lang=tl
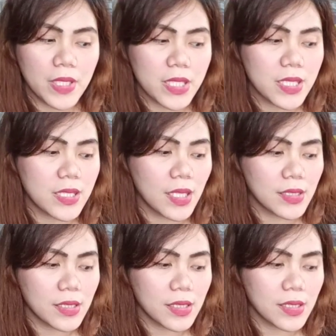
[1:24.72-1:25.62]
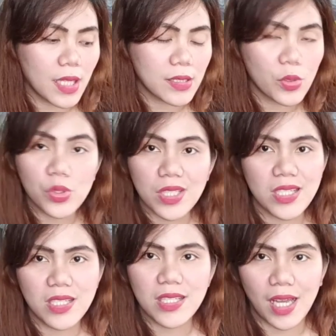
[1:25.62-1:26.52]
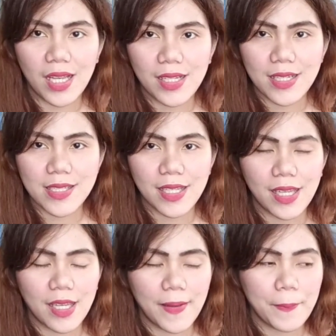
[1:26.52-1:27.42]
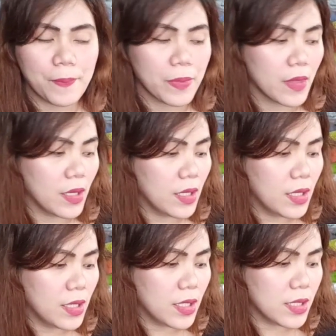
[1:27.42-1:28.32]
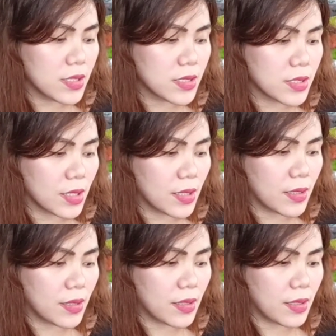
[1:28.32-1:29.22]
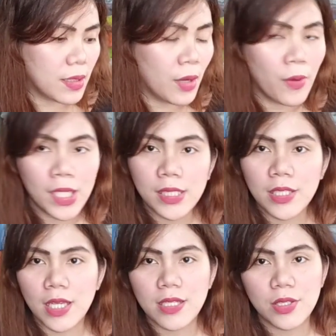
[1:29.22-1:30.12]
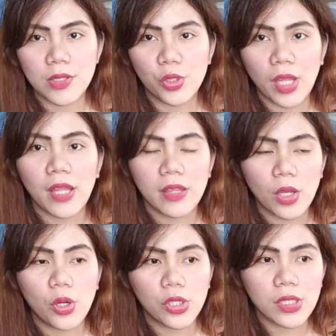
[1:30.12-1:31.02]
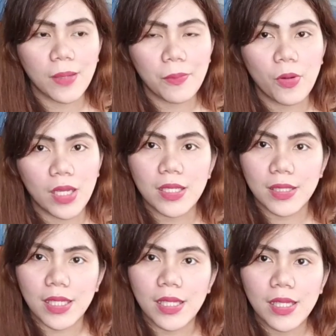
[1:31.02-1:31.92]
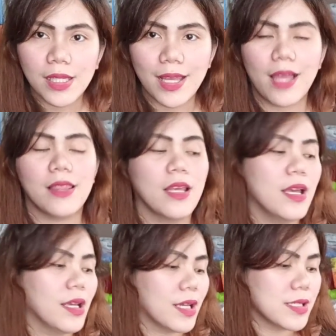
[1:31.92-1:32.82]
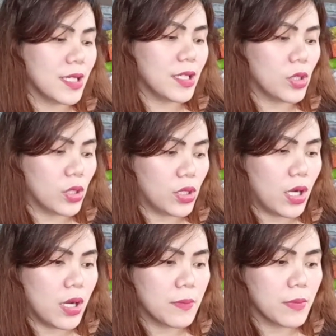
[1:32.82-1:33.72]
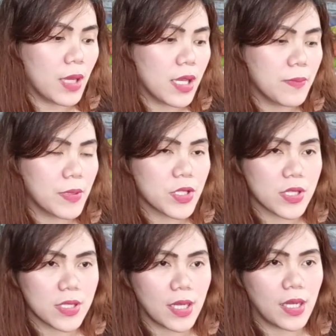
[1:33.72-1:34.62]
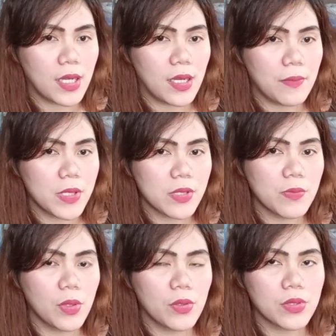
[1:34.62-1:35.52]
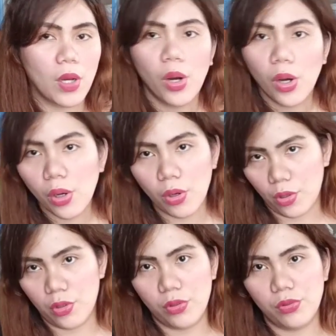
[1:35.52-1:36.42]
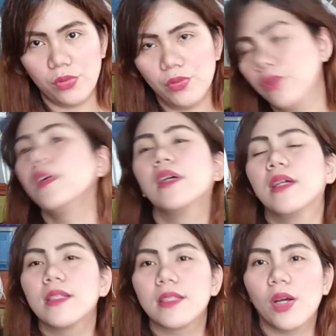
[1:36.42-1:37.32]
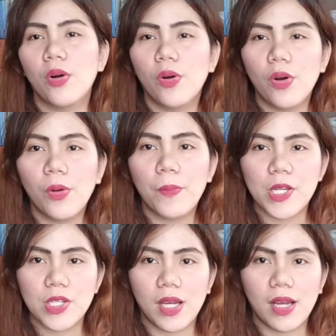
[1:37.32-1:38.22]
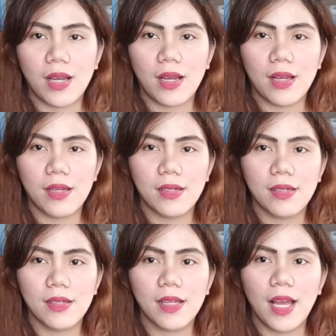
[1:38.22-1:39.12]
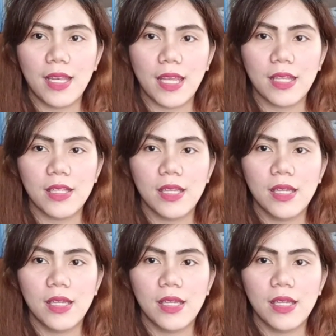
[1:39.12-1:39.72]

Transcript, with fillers: It's not that original kasi it's ang quality niya, it's authentic or top quality. Yan. Kasi ito, um, galing pa siya sa mismong sa Hong Kong. Sa Hong Kong pa siya galing.